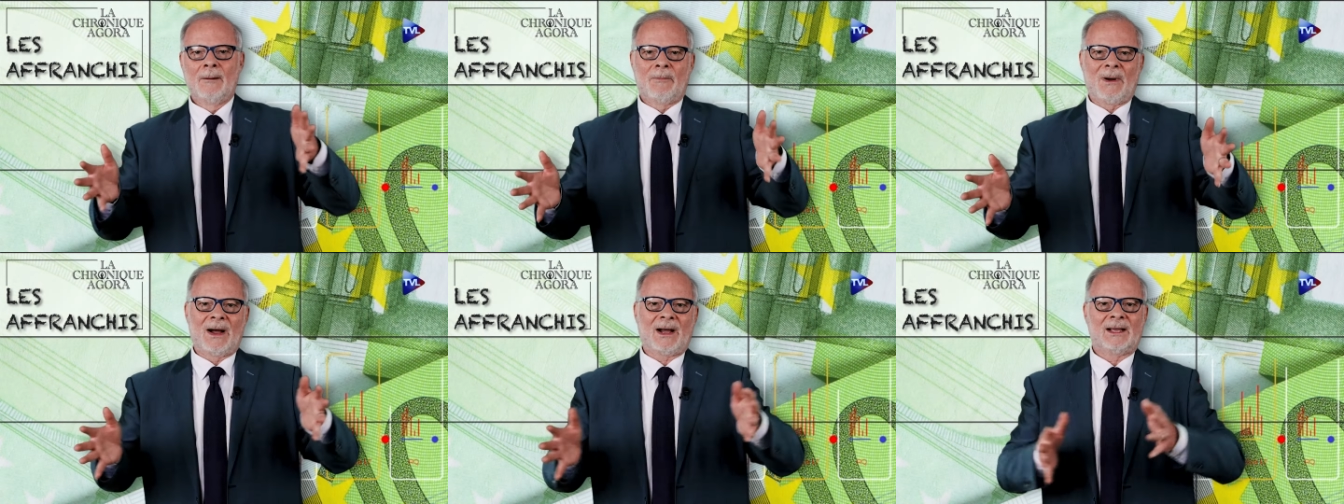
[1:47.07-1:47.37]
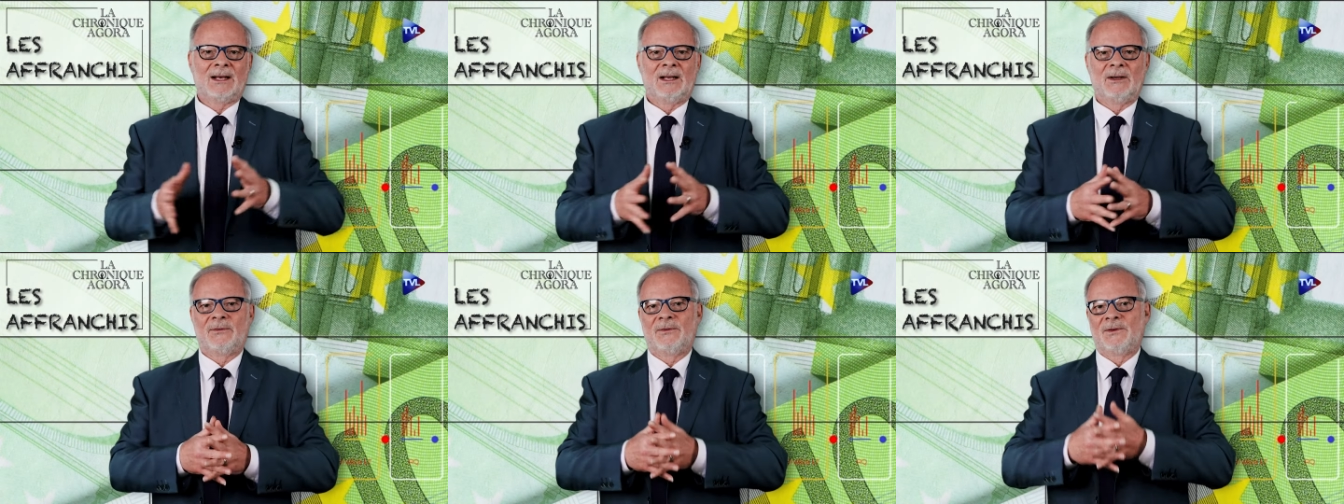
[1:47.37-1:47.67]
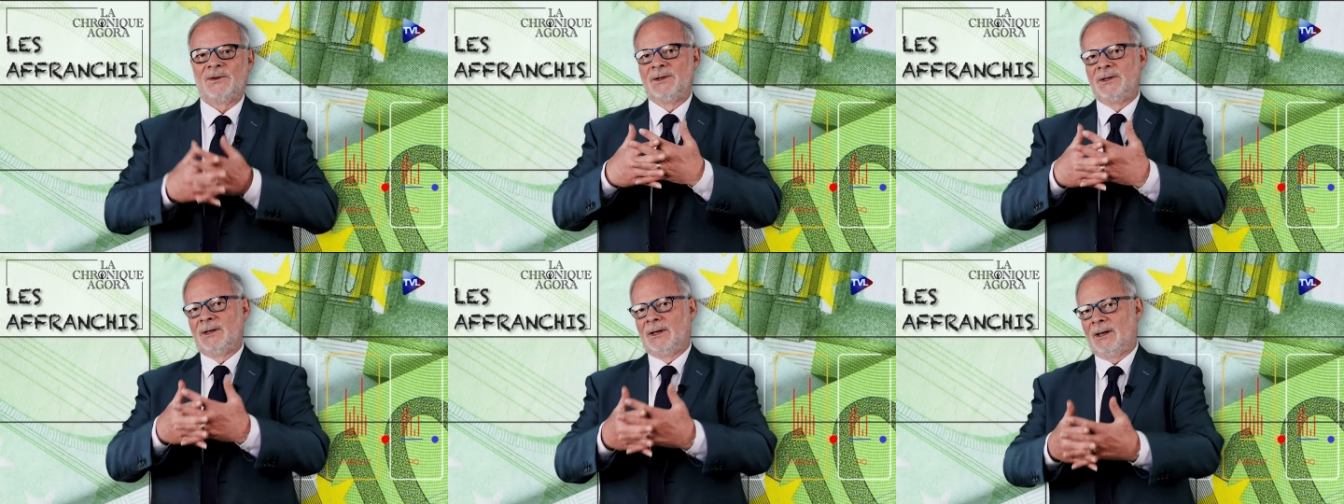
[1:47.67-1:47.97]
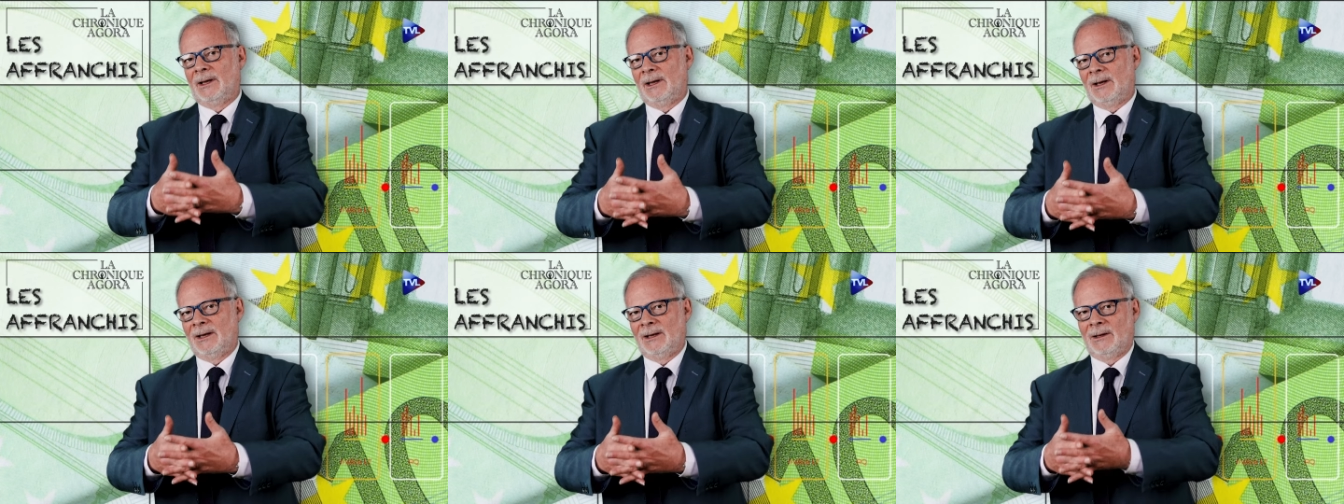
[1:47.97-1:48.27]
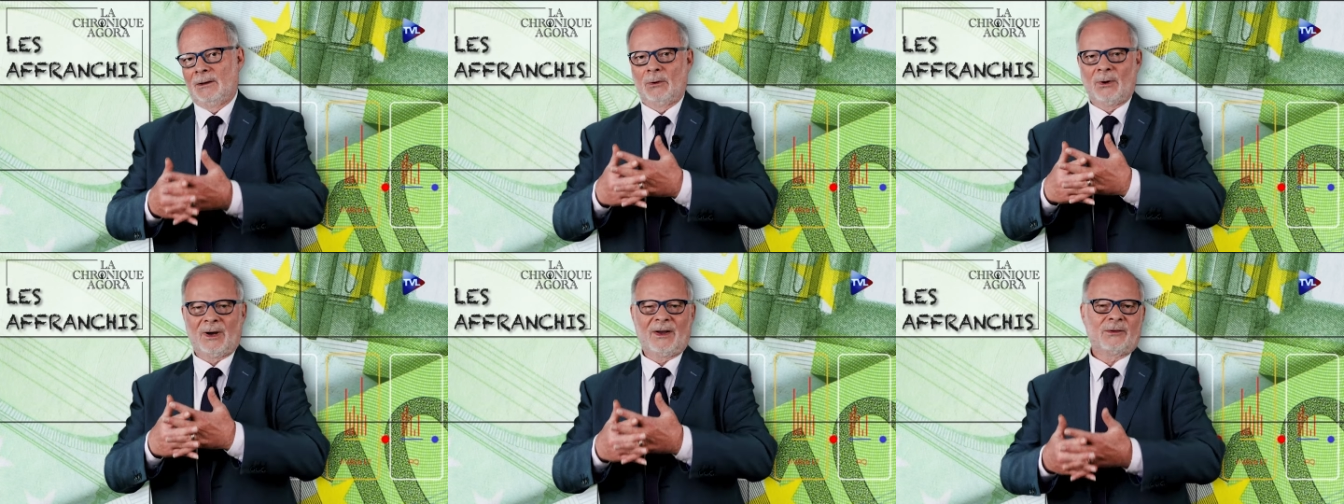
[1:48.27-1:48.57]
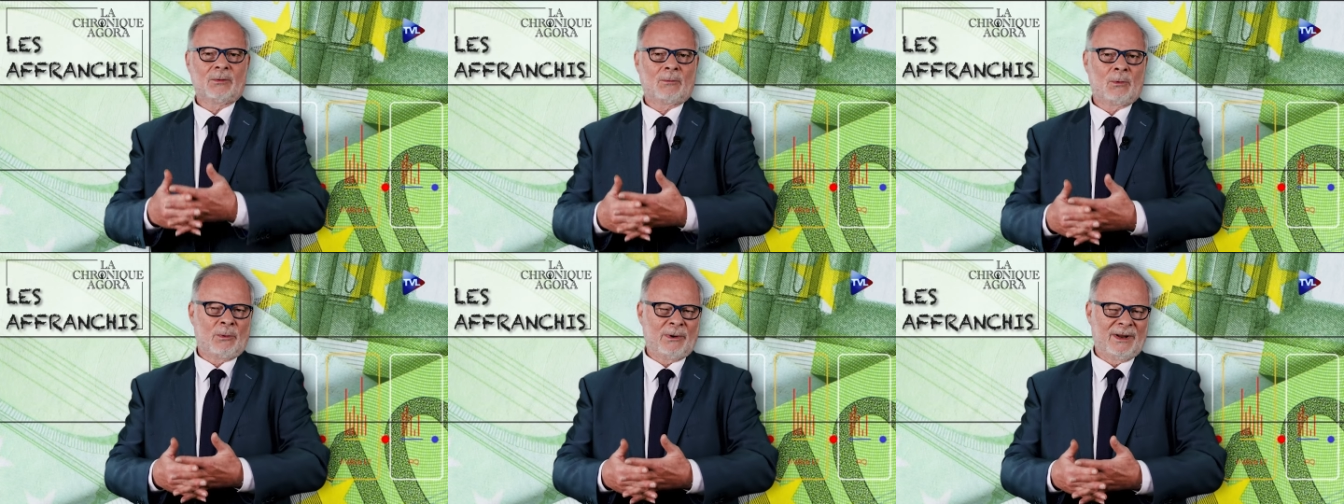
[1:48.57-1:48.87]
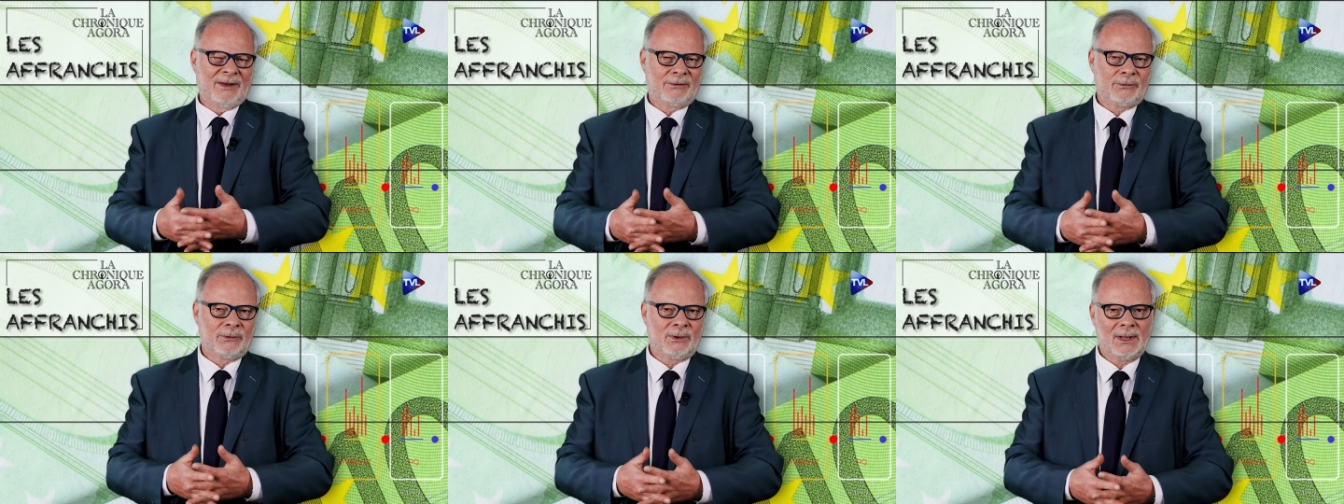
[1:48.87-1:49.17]
par LFI et le Rassemblement
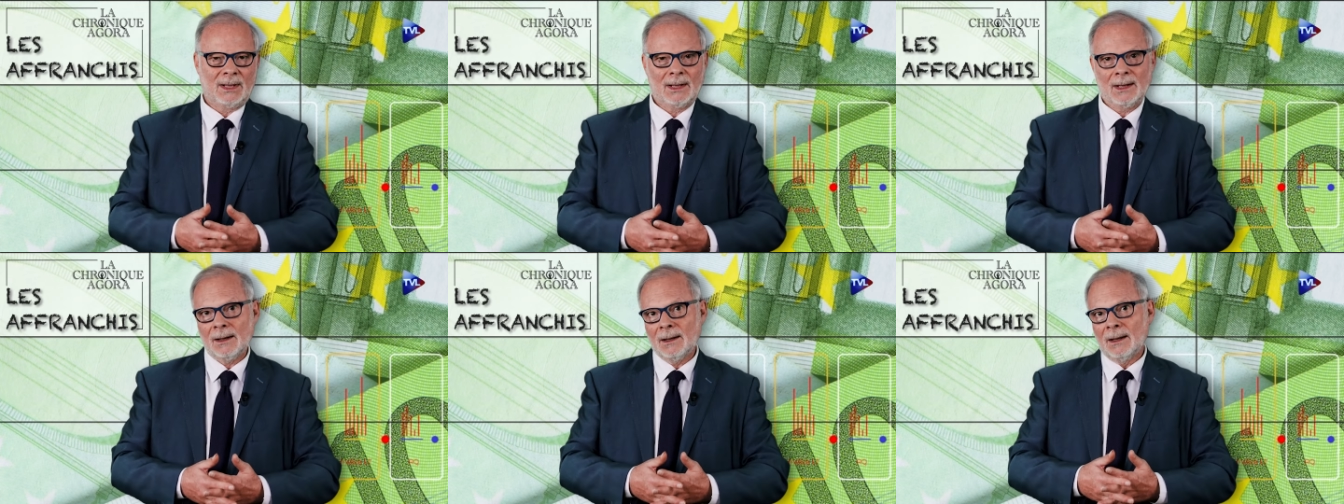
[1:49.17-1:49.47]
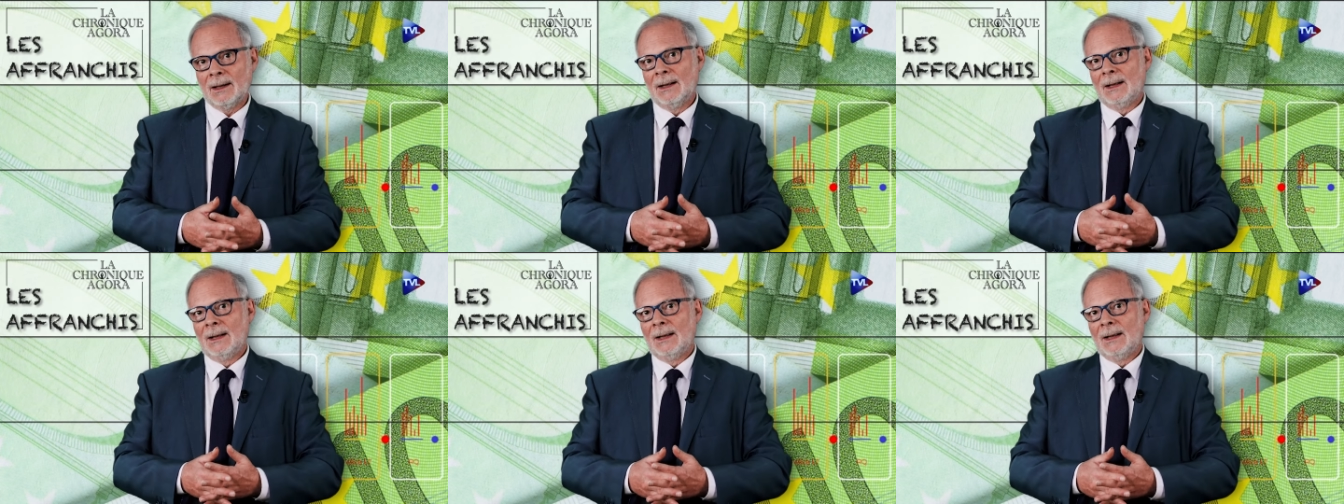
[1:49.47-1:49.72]
national.